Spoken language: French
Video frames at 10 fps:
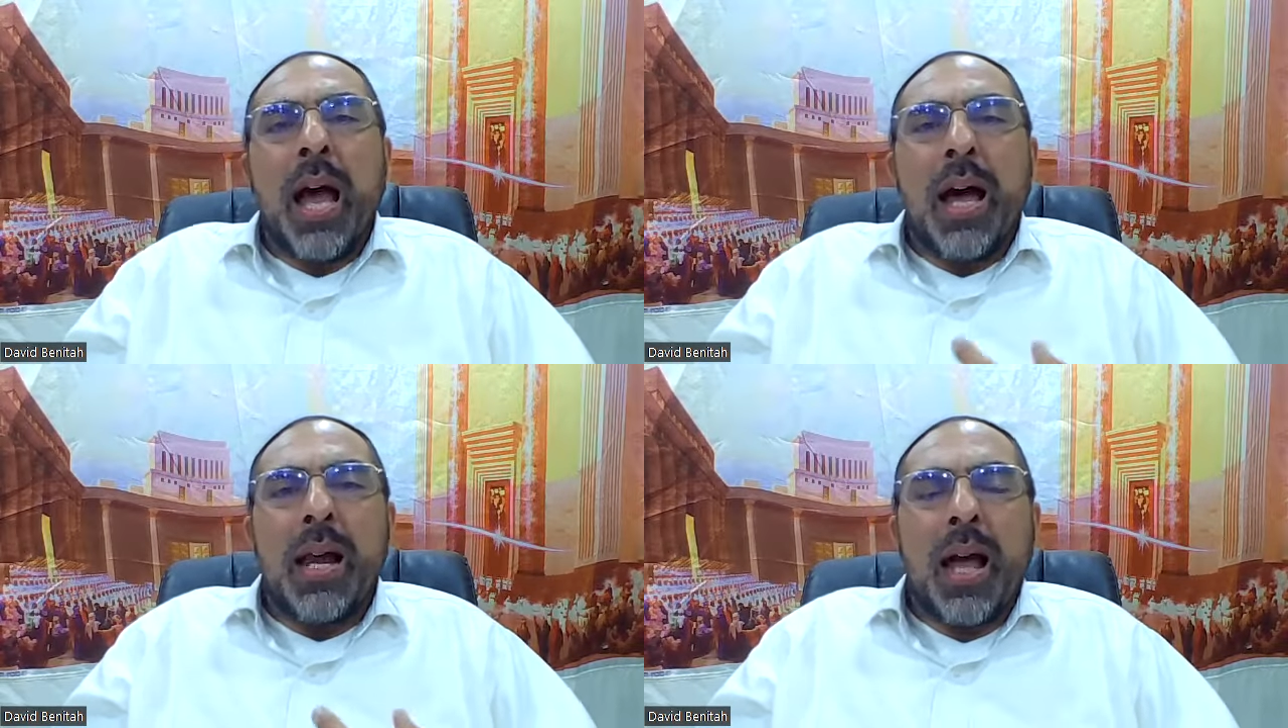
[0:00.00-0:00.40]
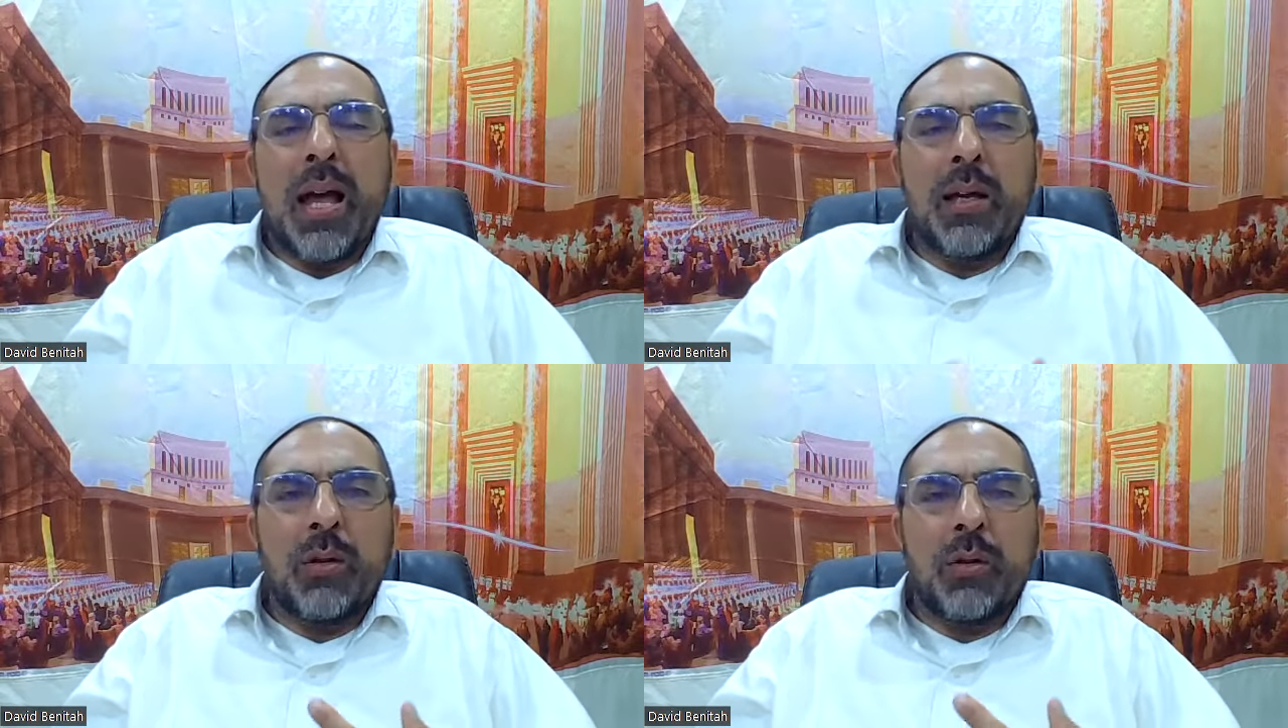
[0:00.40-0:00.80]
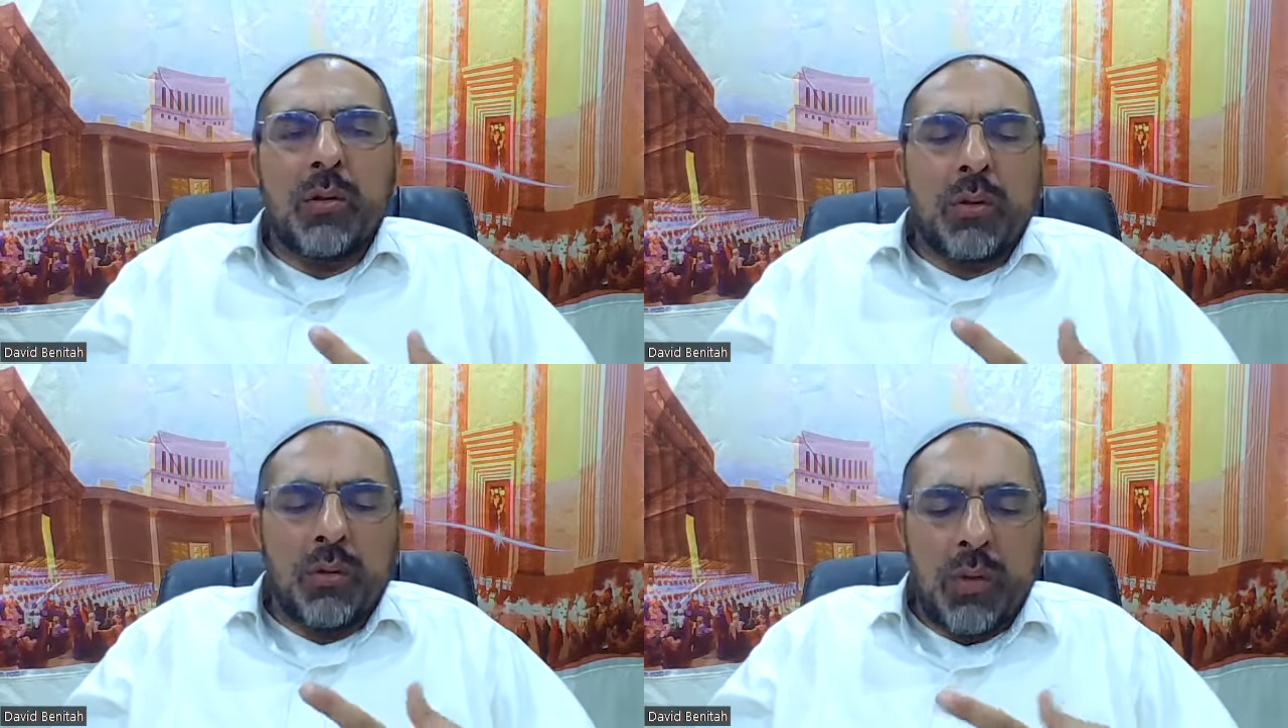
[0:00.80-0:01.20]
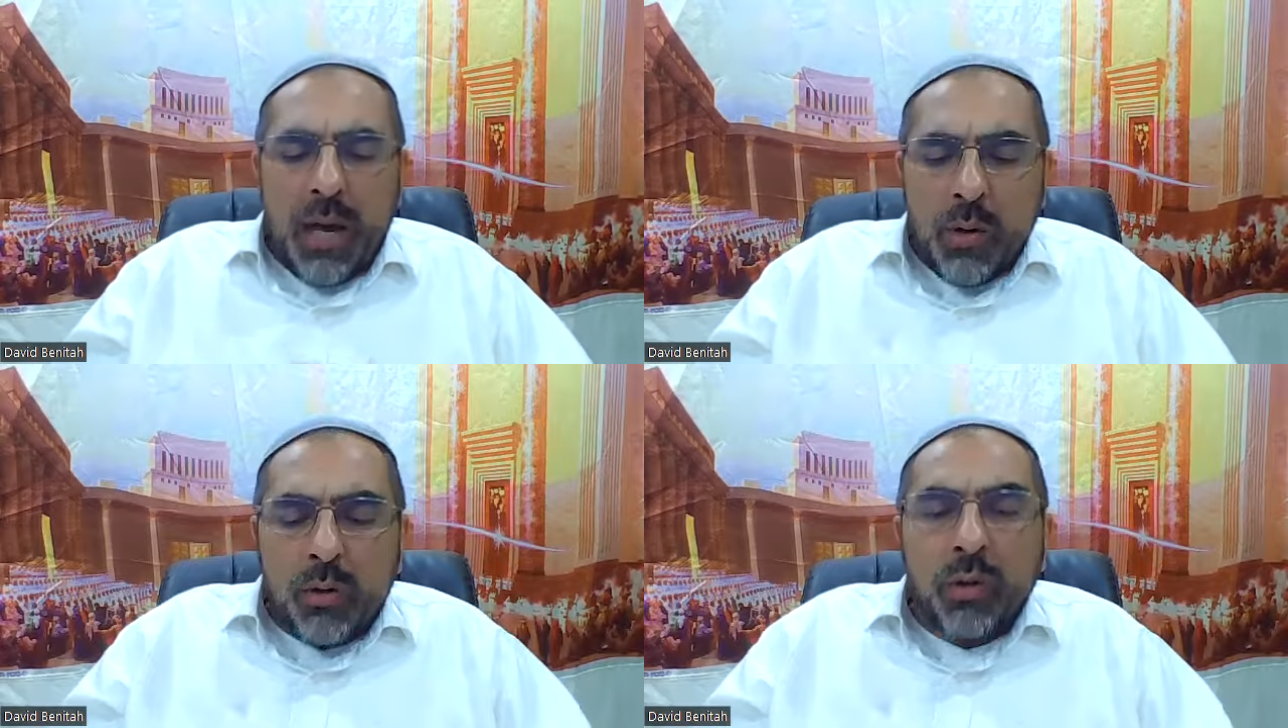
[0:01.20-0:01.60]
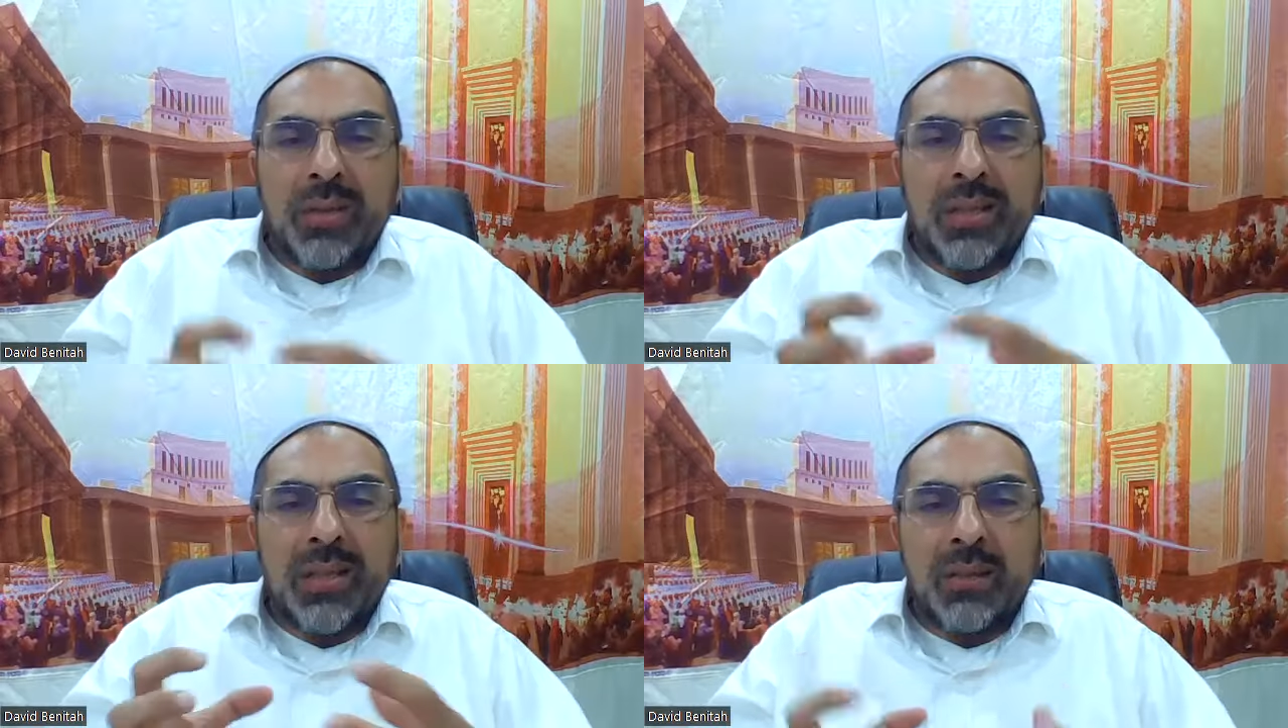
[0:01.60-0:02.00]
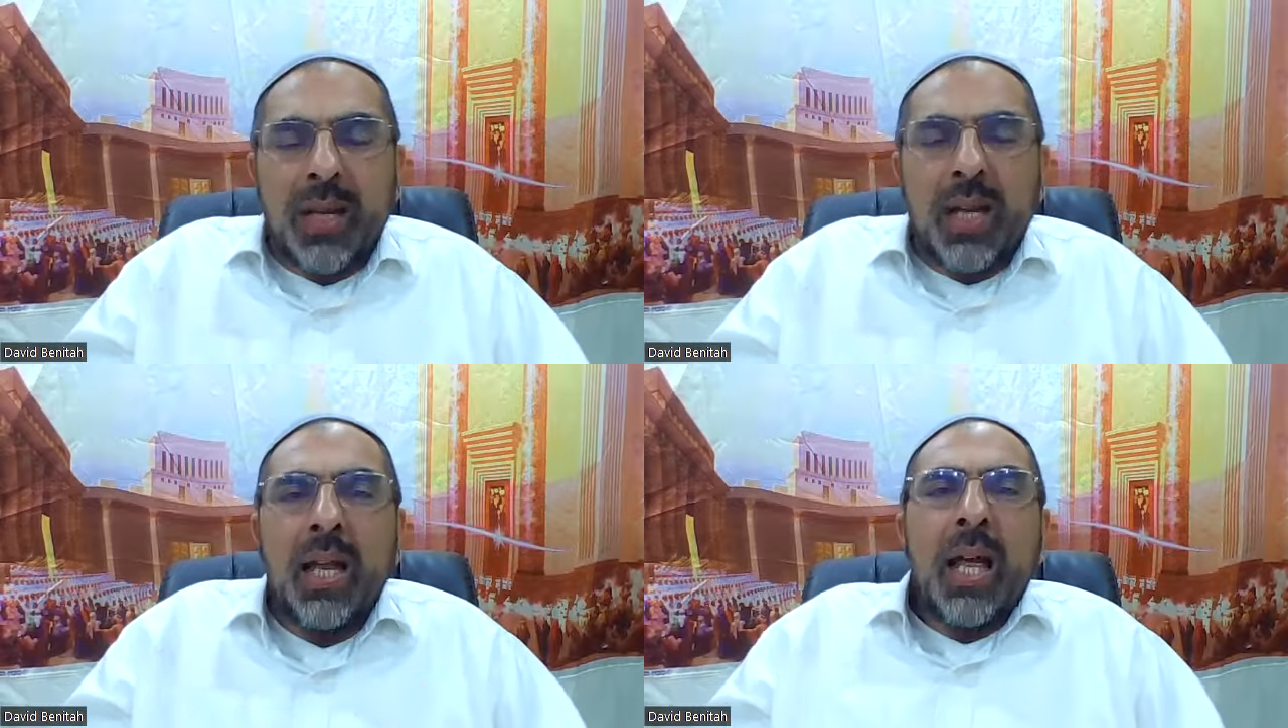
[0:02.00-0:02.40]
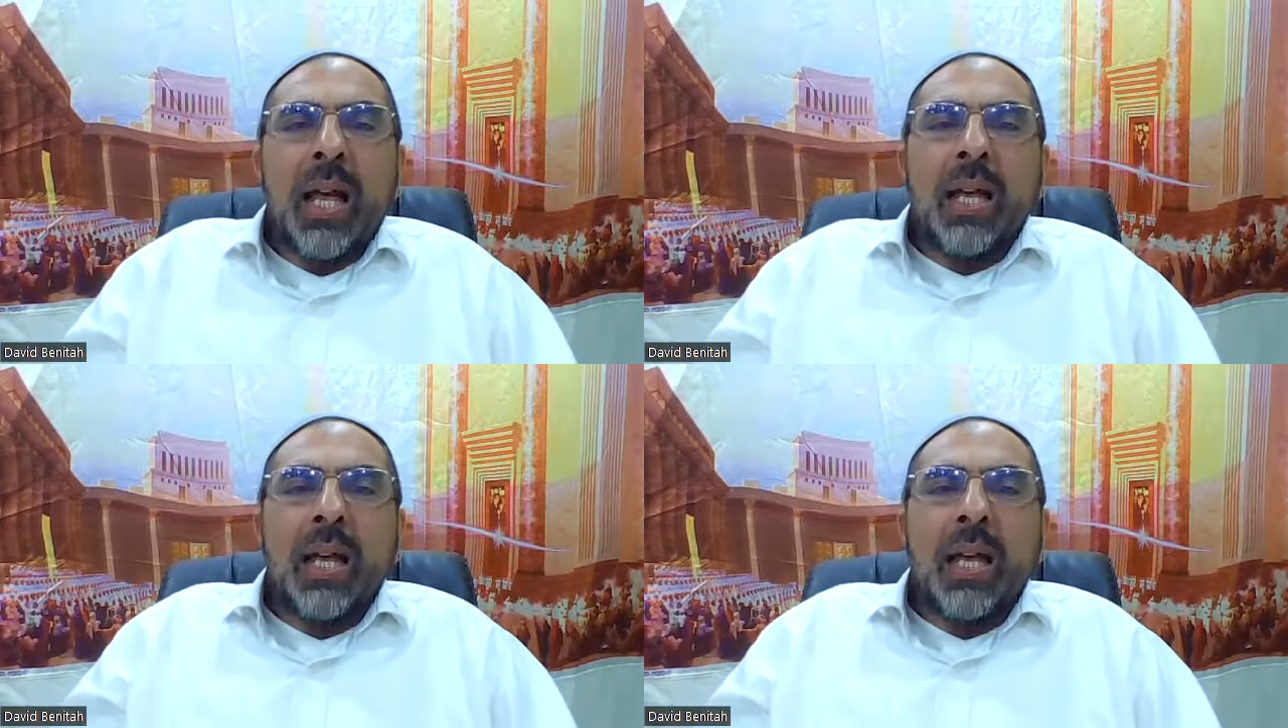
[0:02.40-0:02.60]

à la euh, euh, à l'authenticité,